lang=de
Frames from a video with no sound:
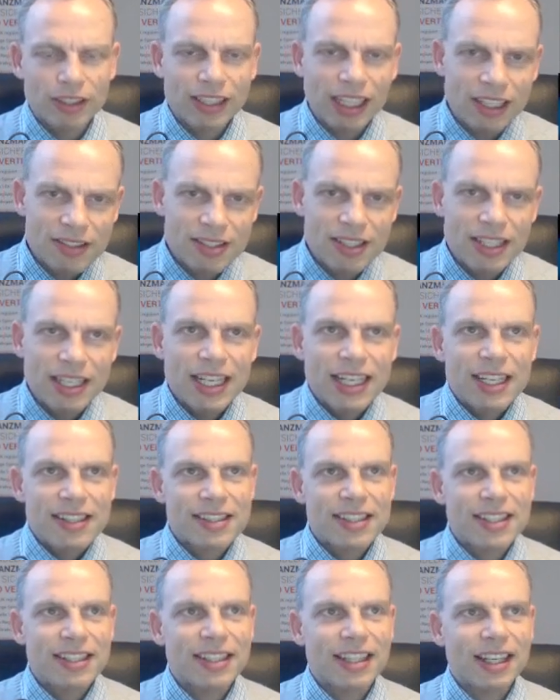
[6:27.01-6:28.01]
Das
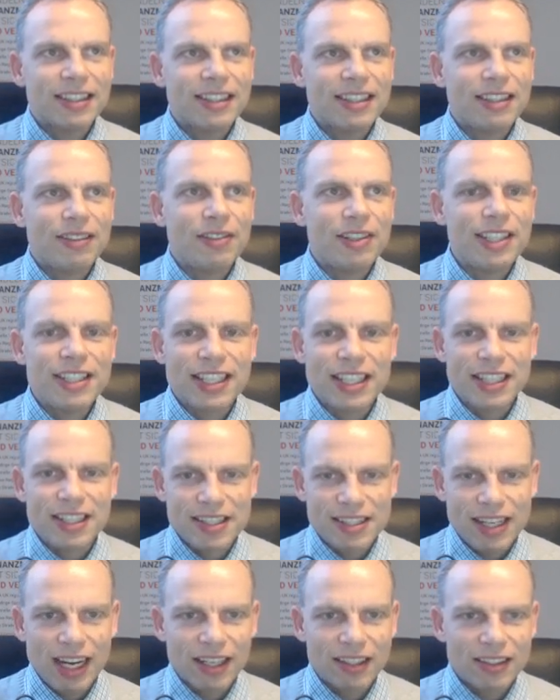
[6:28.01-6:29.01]
sind dann die wichtigen
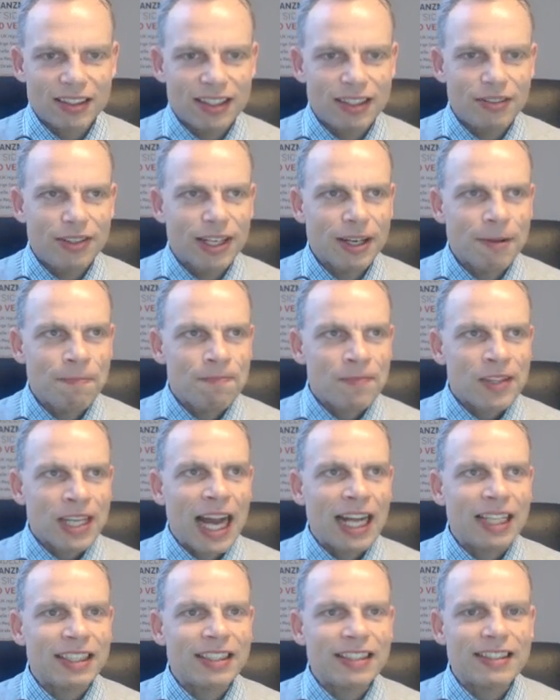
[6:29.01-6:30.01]
Sachen, die wir
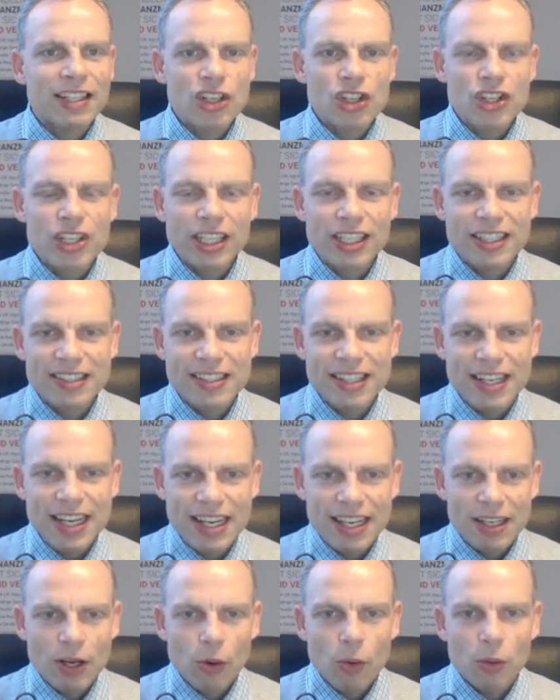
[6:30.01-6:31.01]
an dieser Stelle
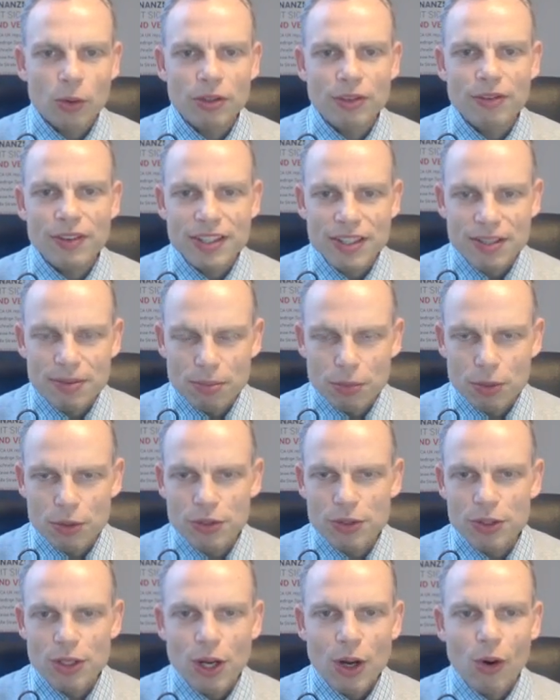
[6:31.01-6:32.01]
sehen und wissen
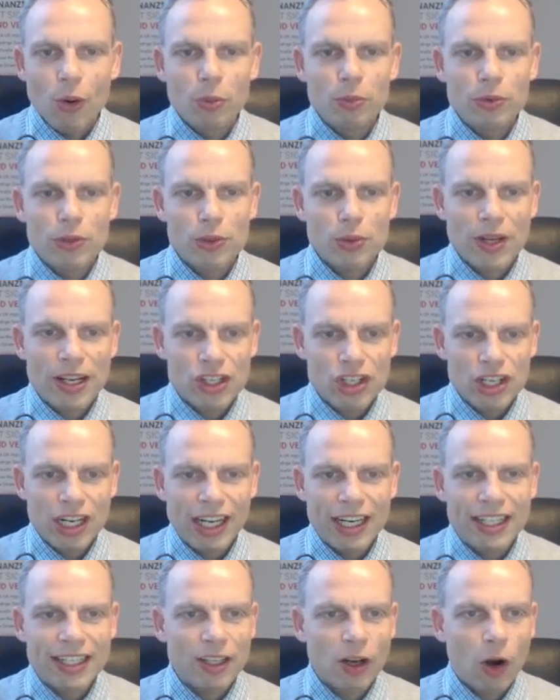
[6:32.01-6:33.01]
müssen, um zu
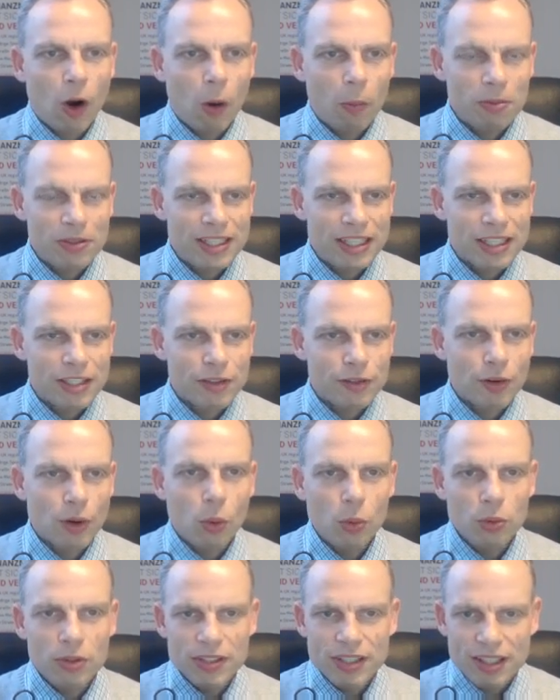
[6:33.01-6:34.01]
entscheiden, ob es jetzt für
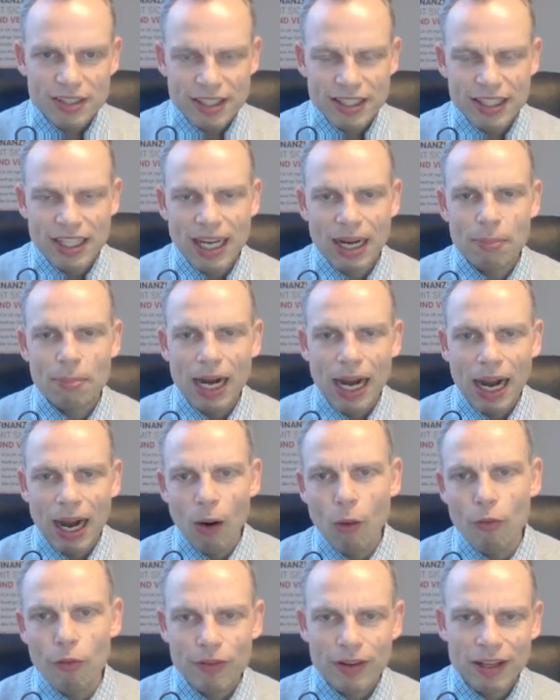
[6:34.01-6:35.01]
unser Setup
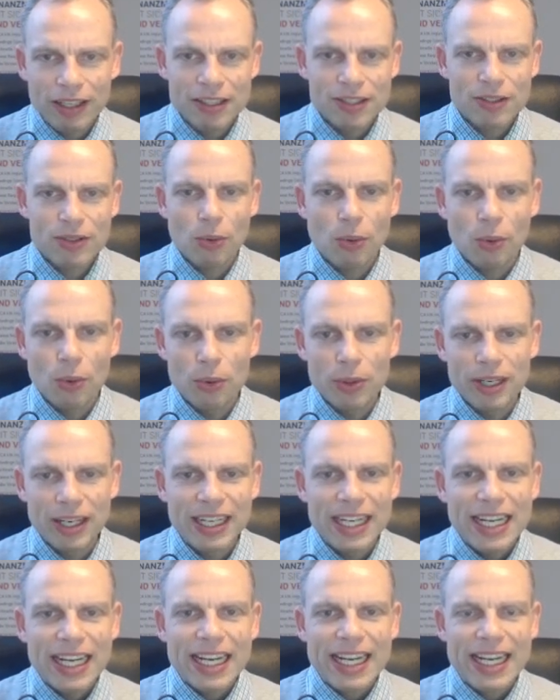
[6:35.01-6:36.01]
aufwärts oder
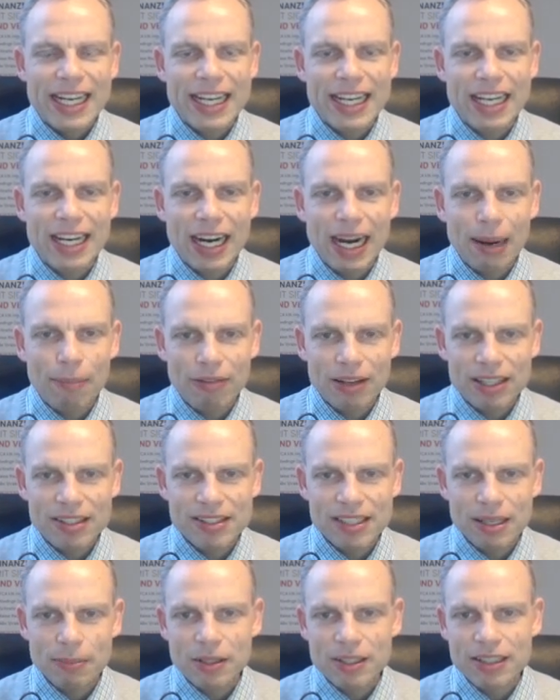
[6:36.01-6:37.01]
eher abwärts gibt.